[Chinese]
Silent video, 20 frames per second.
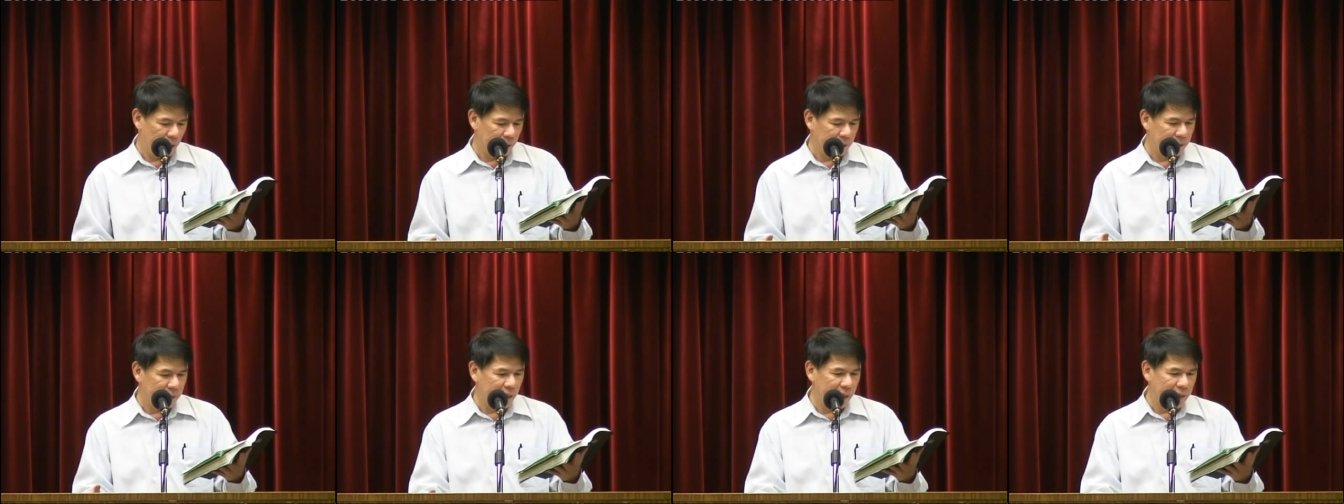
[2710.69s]

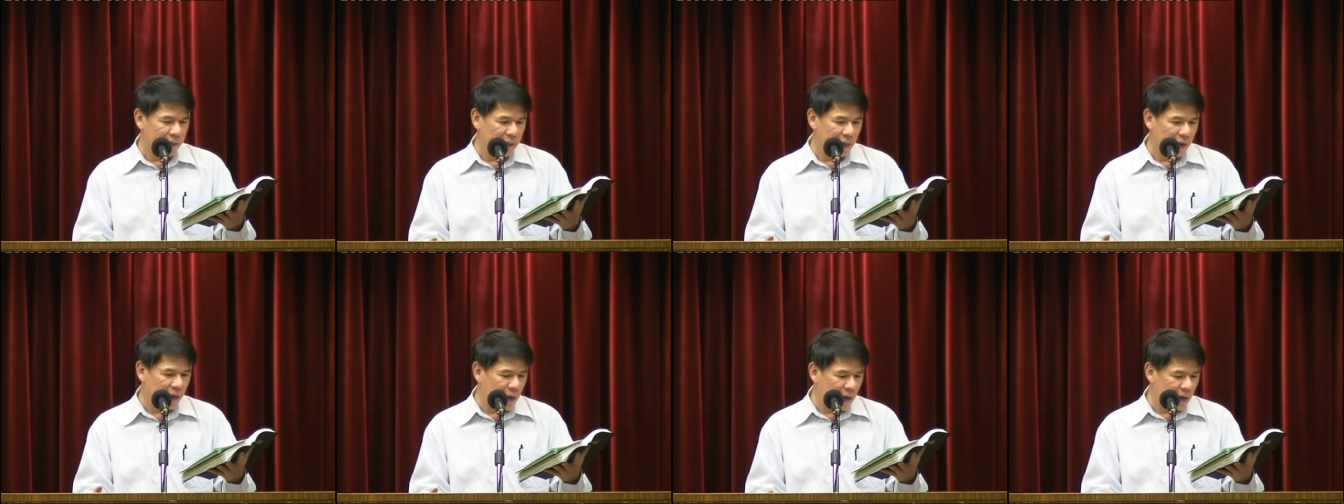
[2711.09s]

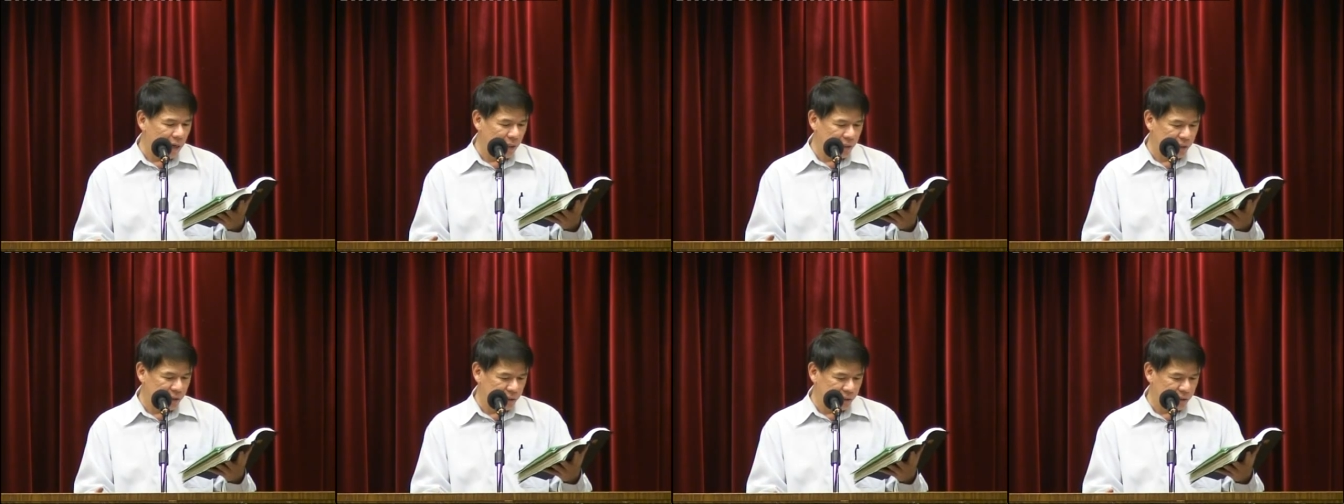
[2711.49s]
年
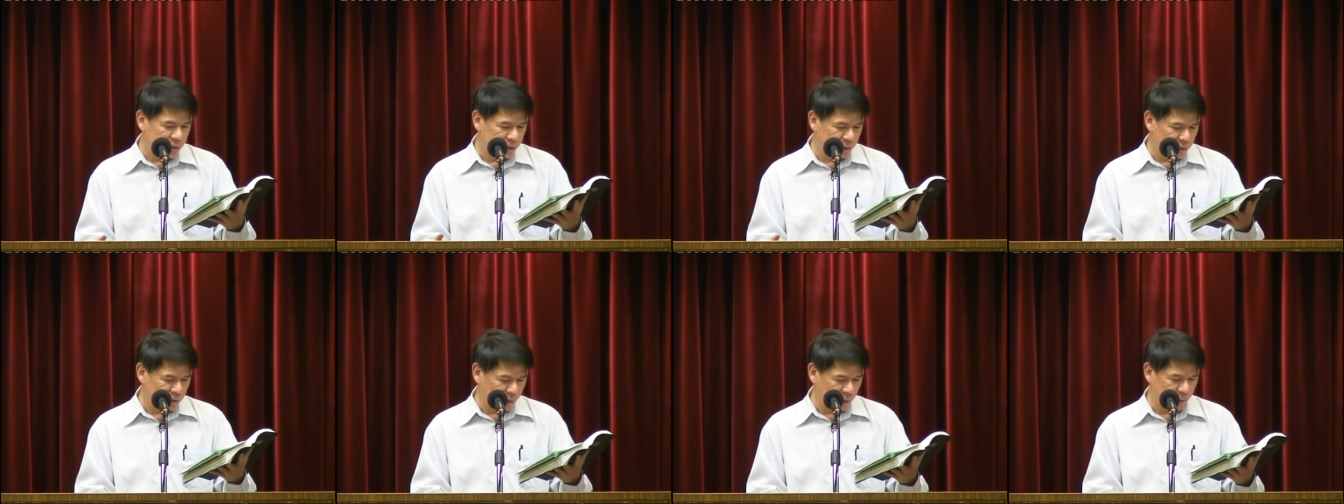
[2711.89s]
二
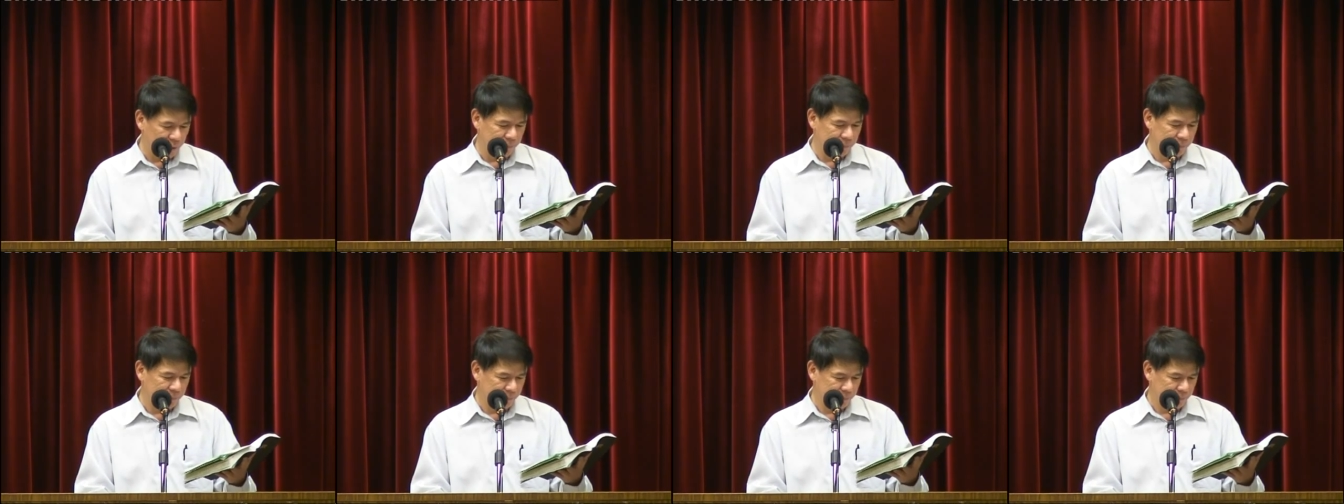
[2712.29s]
十岁，